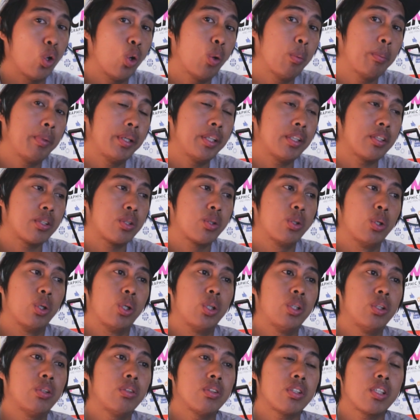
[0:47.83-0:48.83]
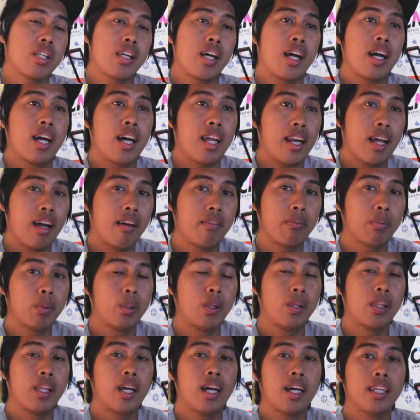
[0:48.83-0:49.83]
comments doon sa
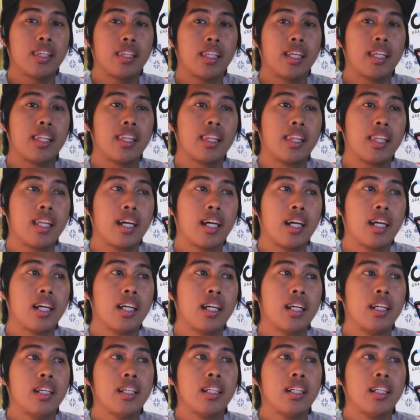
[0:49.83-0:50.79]
raffle natin na